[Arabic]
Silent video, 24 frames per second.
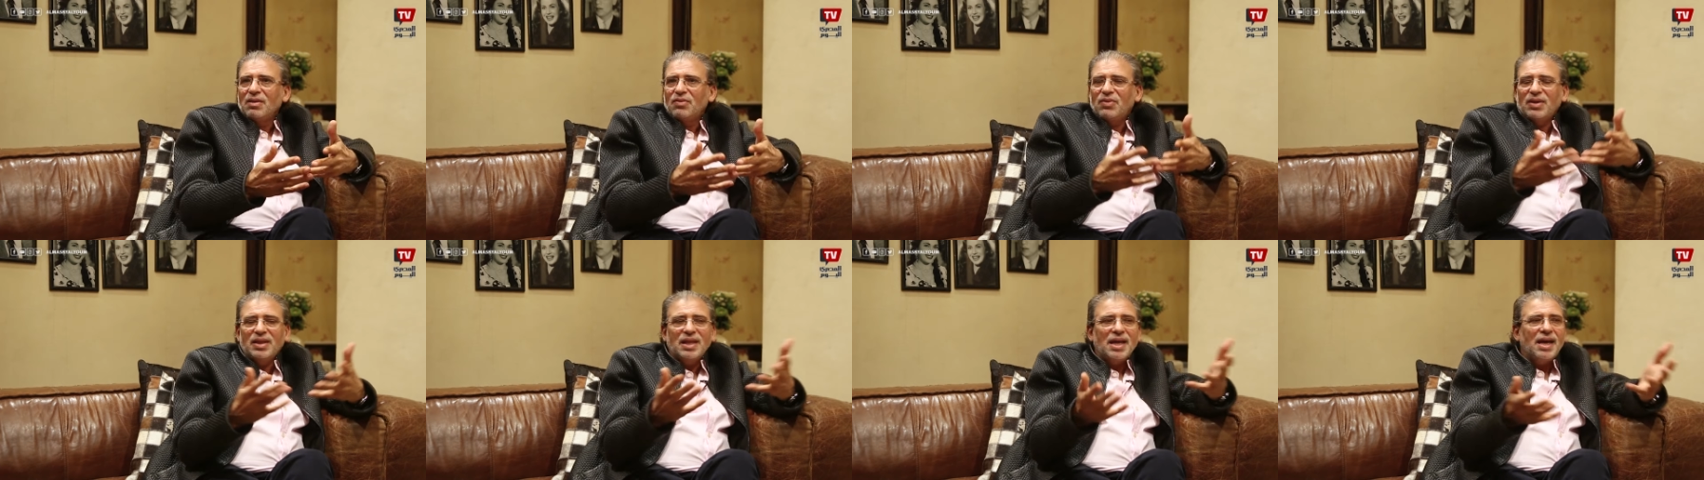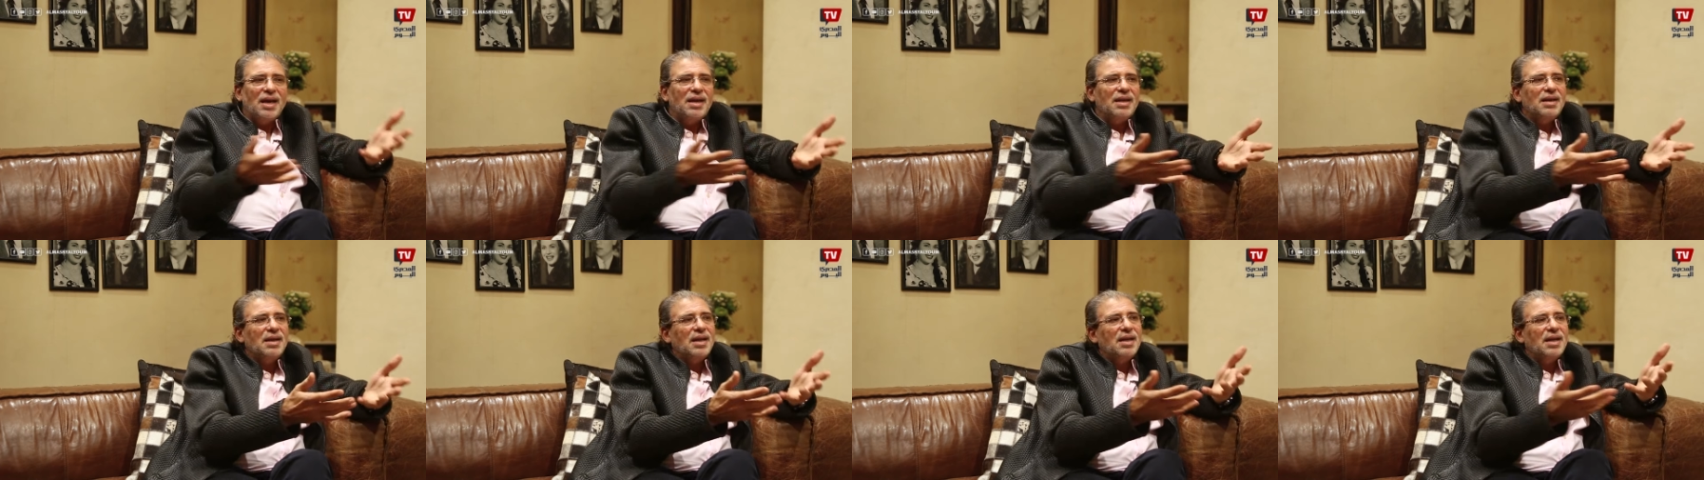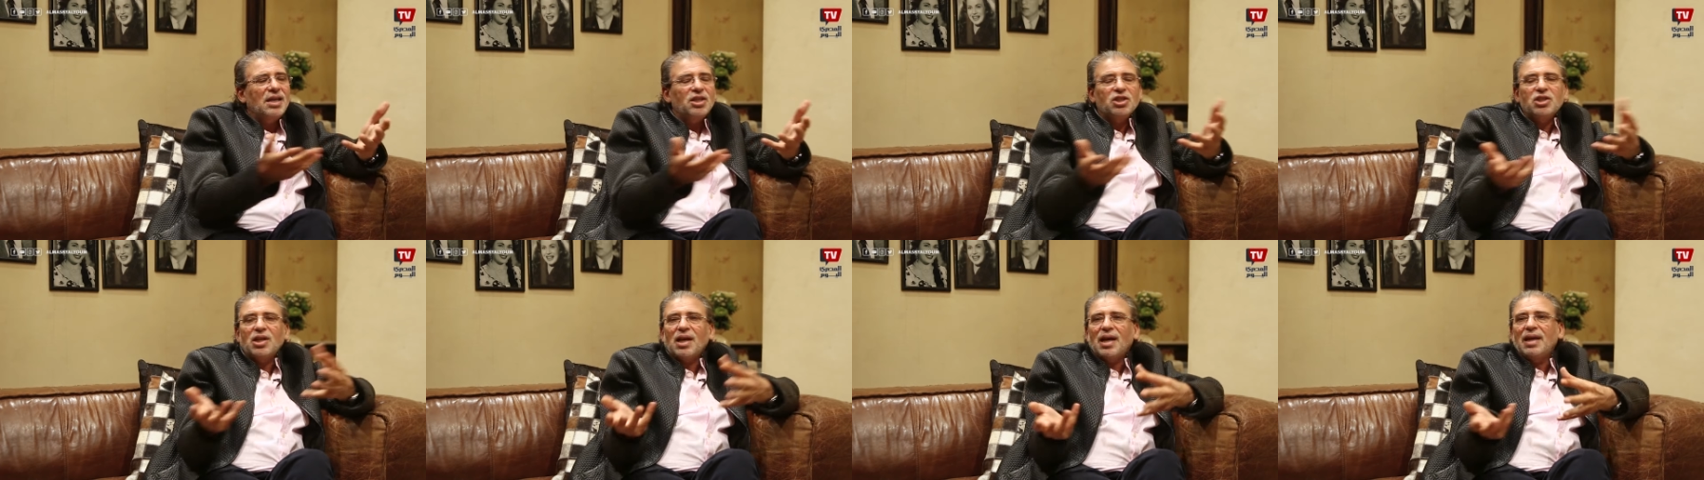فده اللي
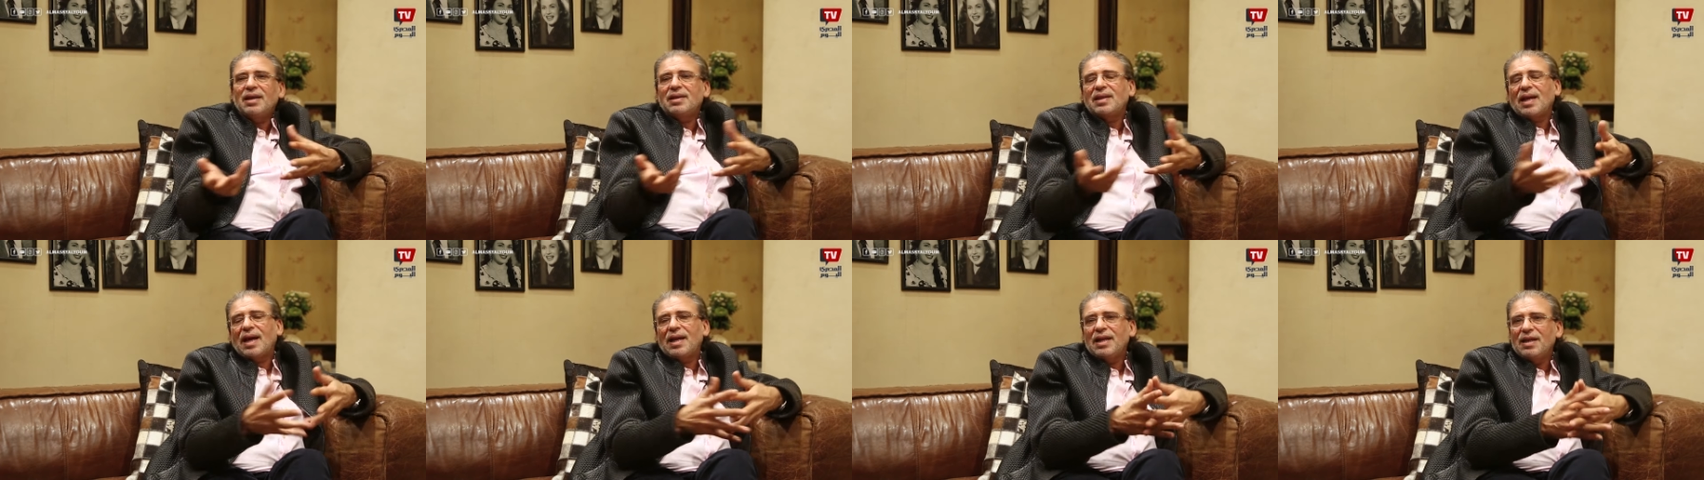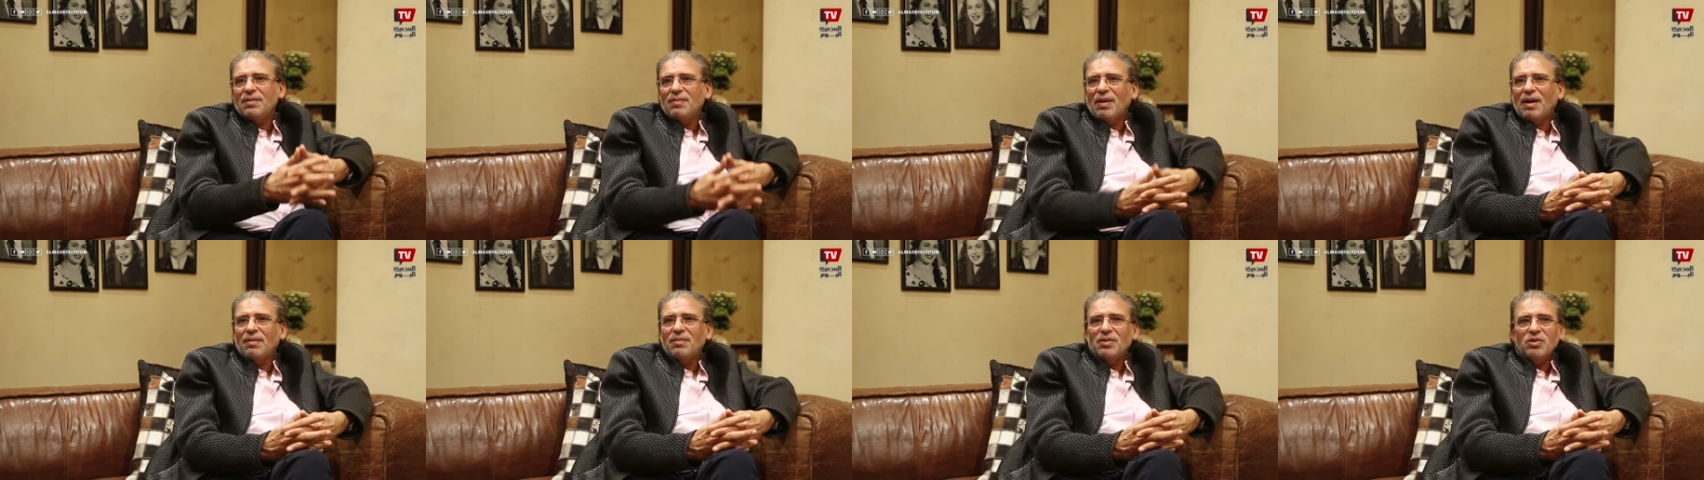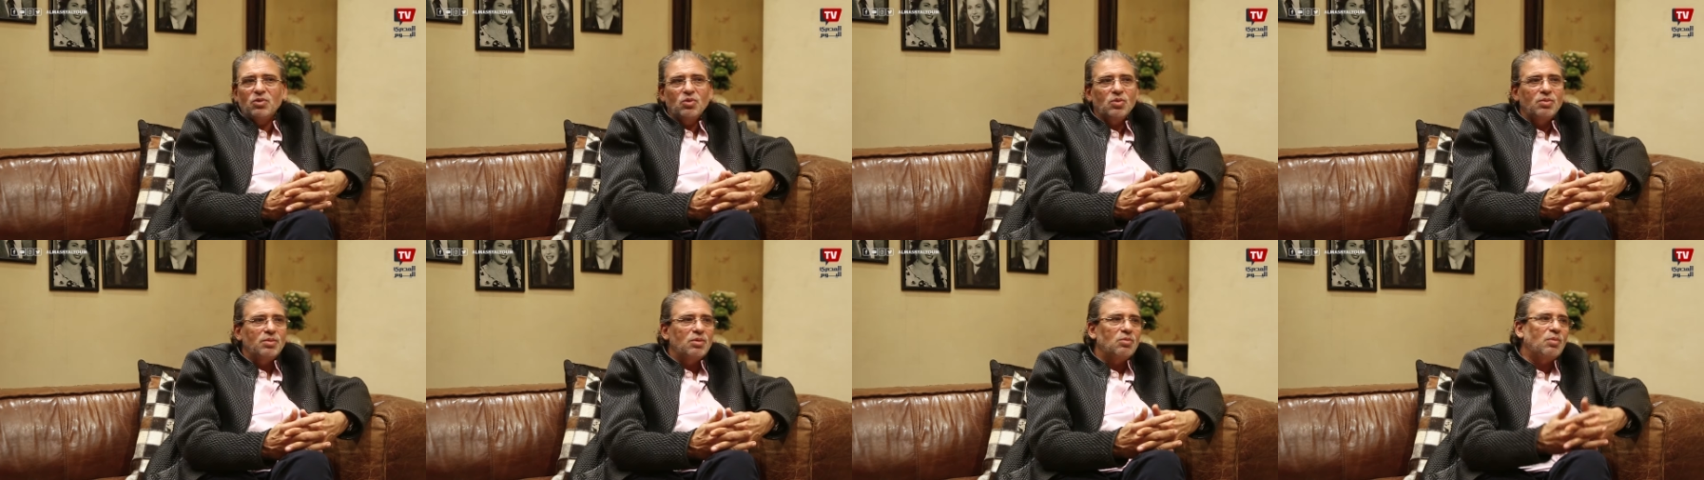انا اشتغلت عليه مع
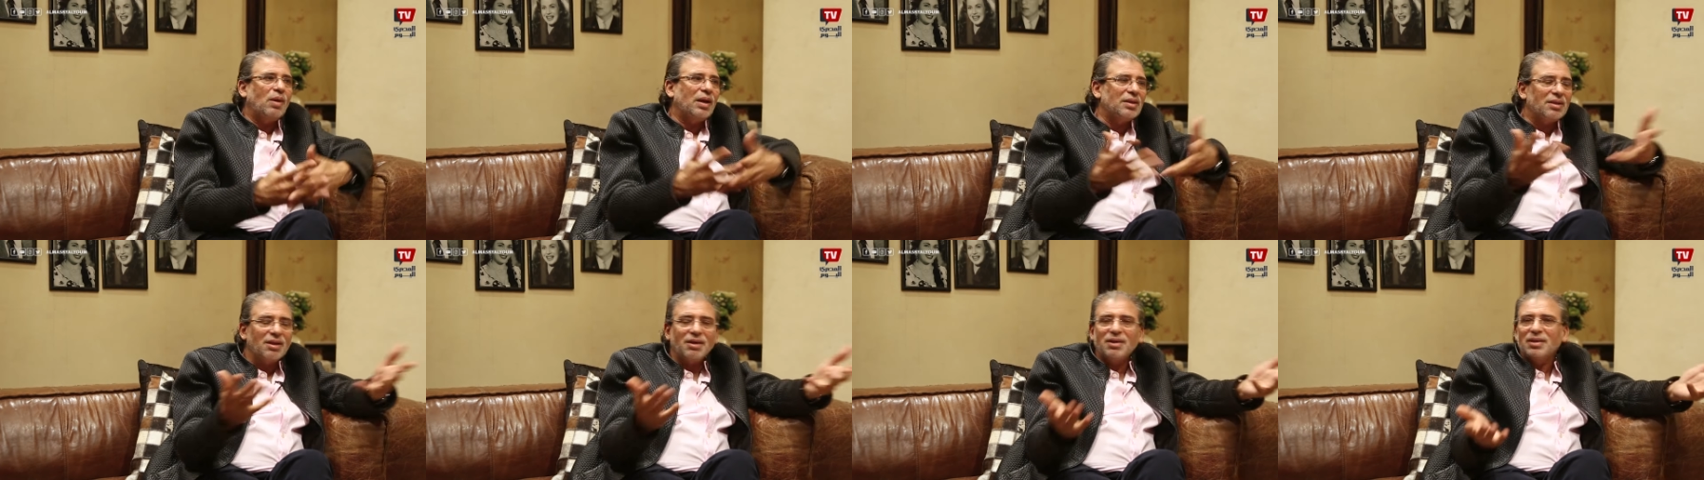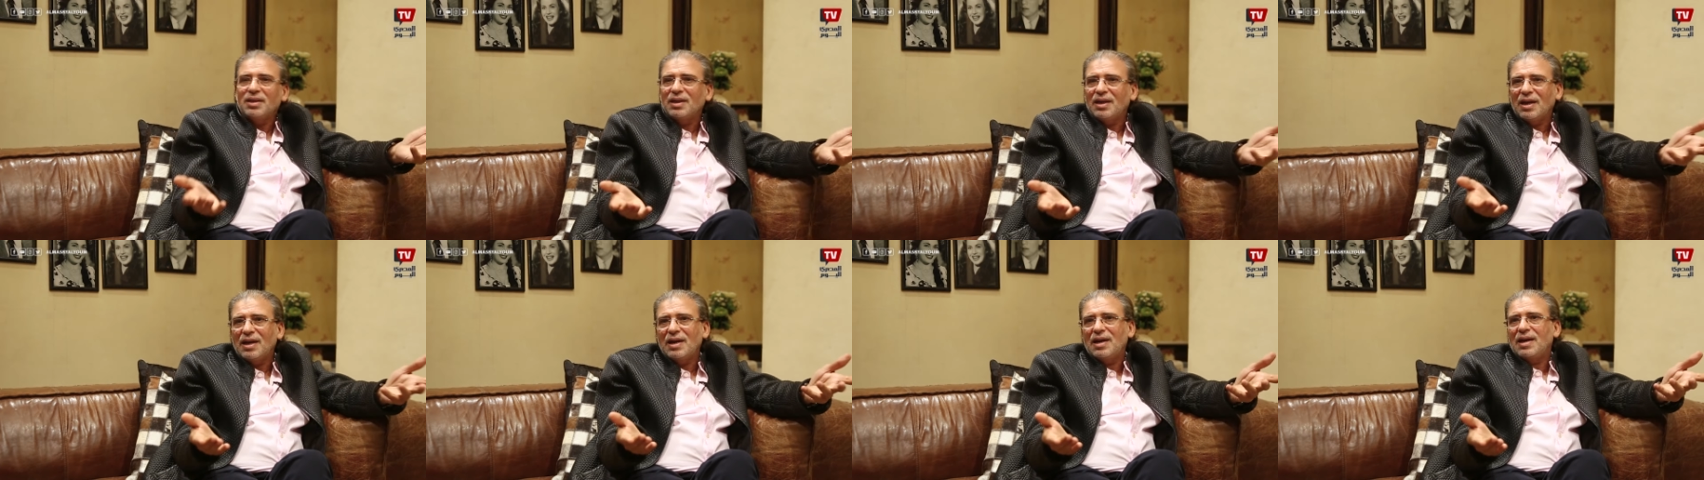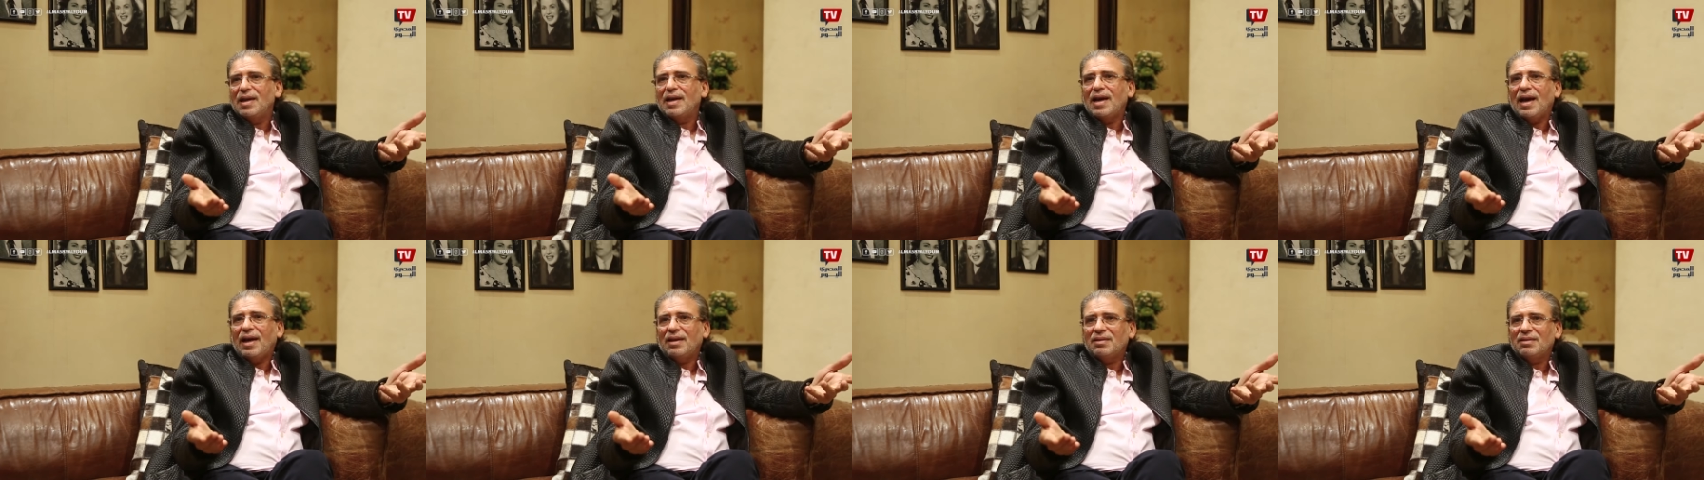بيومي بعتقد ان
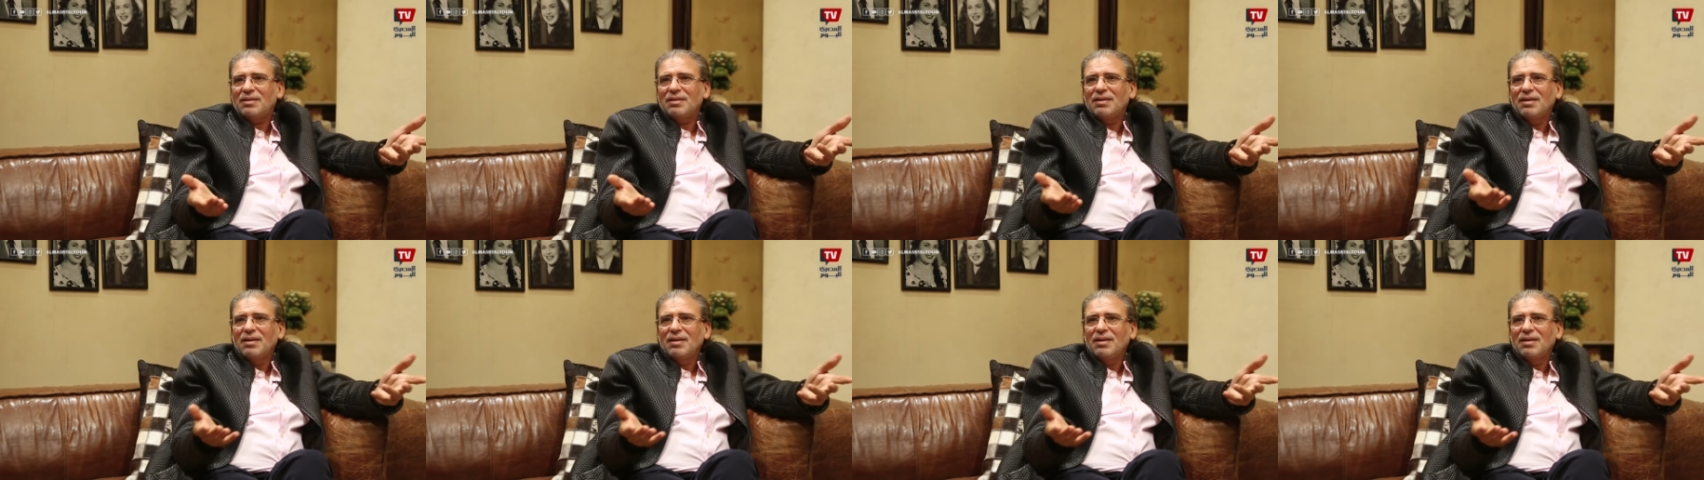انا نجحت